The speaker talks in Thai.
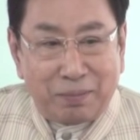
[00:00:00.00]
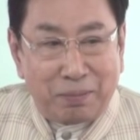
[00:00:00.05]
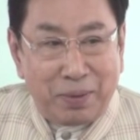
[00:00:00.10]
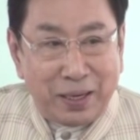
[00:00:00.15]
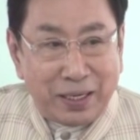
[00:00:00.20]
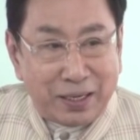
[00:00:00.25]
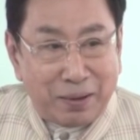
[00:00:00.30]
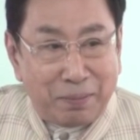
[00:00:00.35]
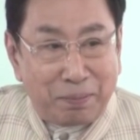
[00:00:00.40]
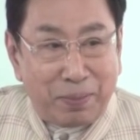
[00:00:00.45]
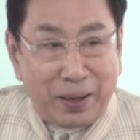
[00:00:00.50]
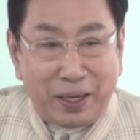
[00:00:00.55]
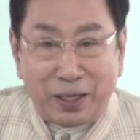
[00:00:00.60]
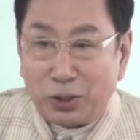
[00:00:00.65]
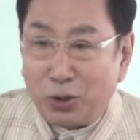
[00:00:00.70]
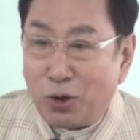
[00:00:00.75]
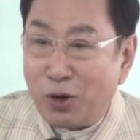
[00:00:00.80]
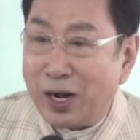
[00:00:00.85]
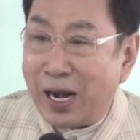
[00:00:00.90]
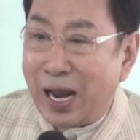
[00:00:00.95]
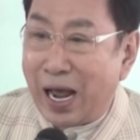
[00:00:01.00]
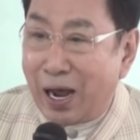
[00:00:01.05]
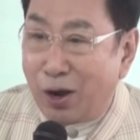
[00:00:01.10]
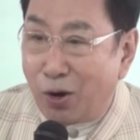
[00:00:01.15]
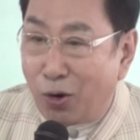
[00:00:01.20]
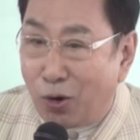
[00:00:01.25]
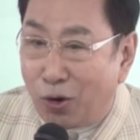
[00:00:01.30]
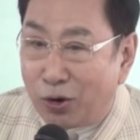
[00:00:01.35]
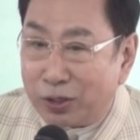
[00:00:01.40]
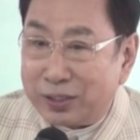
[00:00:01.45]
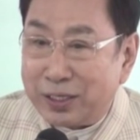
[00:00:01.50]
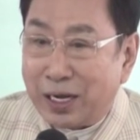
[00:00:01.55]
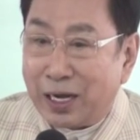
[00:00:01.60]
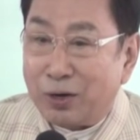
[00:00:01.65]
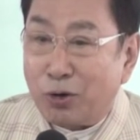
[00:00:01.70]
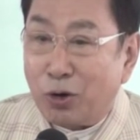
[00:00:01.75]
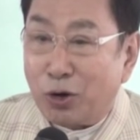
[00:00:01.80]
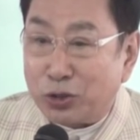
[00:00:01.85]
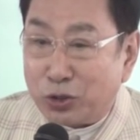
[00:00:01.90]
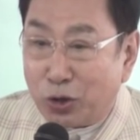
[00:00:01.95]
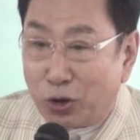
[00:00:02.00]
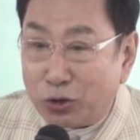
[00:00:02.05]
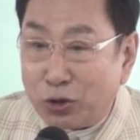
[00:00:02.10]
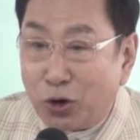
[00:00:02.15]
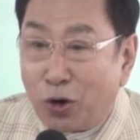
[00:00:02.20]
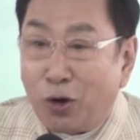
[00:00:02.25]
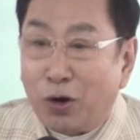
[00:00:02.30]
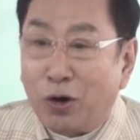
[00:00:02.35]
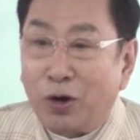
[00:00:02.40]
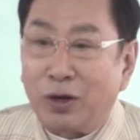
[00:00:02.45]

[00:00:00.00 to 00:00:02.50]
ไม่จำเป็นต้องลาออกจากรสช.